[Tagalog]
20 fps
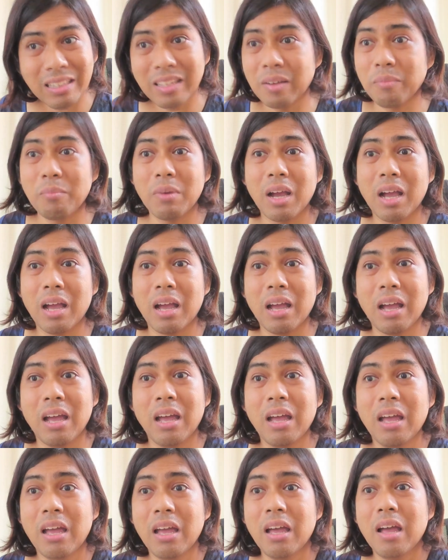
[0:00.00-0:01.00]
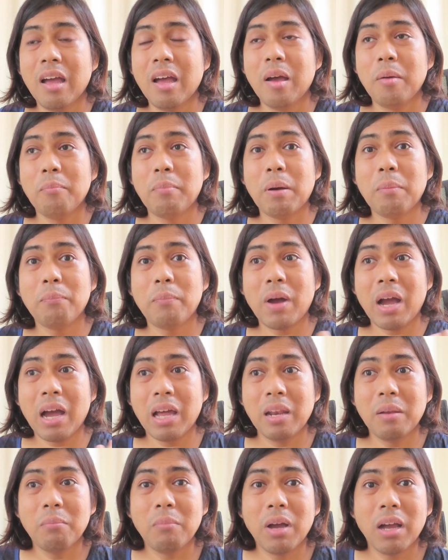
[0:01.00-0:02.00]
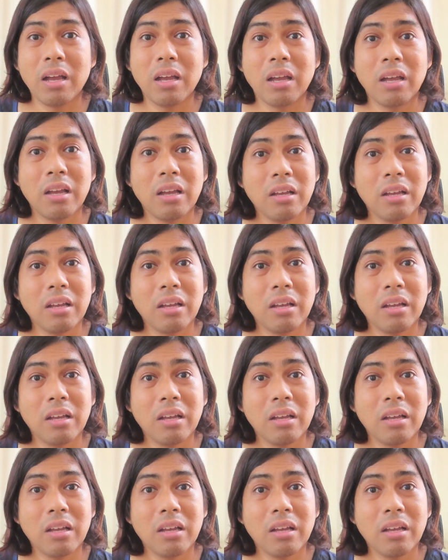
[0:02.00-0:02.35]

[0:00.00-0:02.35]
ng mga pangpakalmang